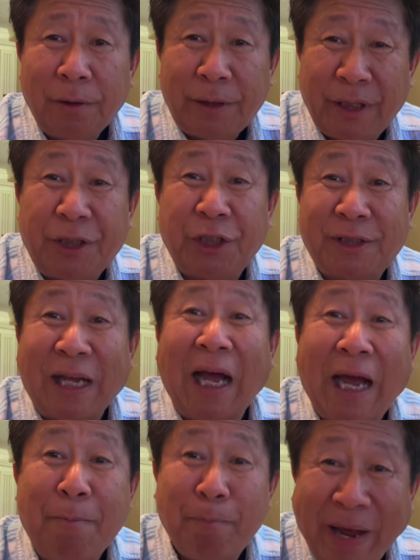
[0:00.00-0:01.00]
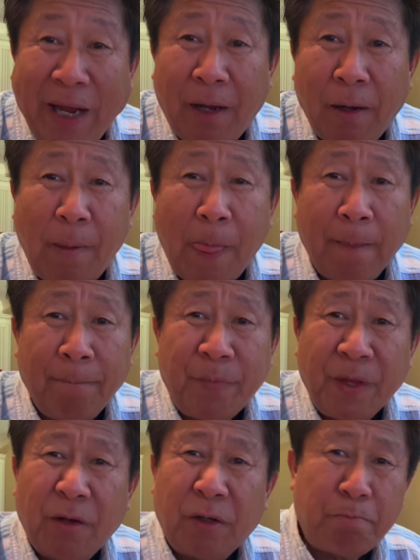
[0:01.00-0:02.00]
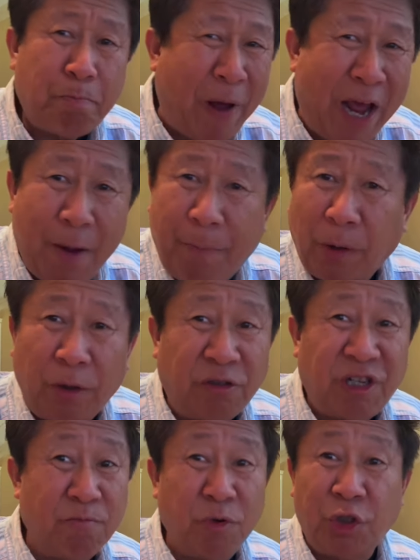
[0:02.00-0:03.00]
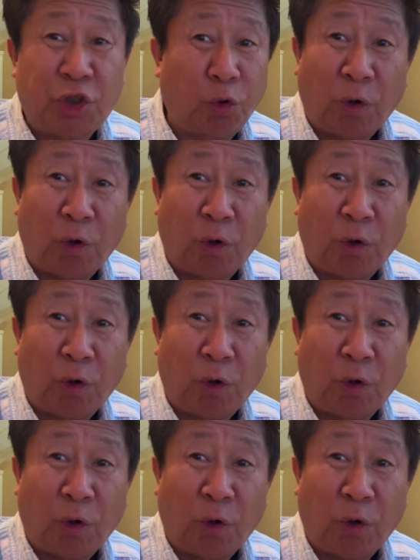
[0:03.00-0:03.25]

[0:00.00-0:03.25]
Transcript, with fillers: thế chỉ xã hành bê phê bảo nó chỉ muốn cái